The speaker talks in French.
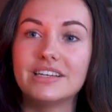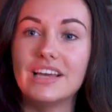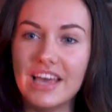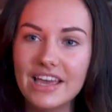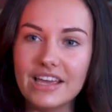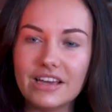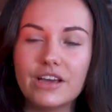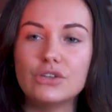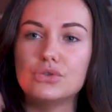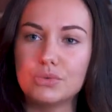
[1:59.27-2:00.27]
créés
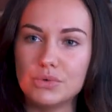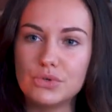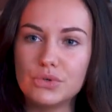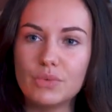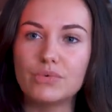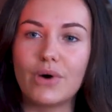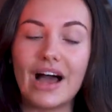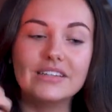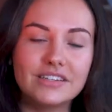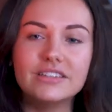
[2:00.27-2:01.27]
sur mesure pour
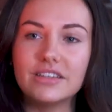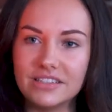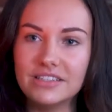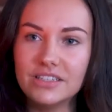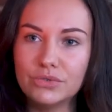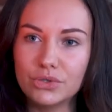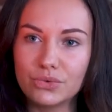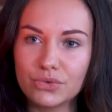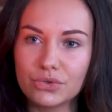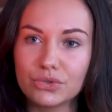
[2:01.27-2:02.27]
atteindre des niveaux
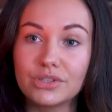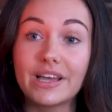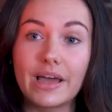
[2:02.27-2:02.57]
de conscience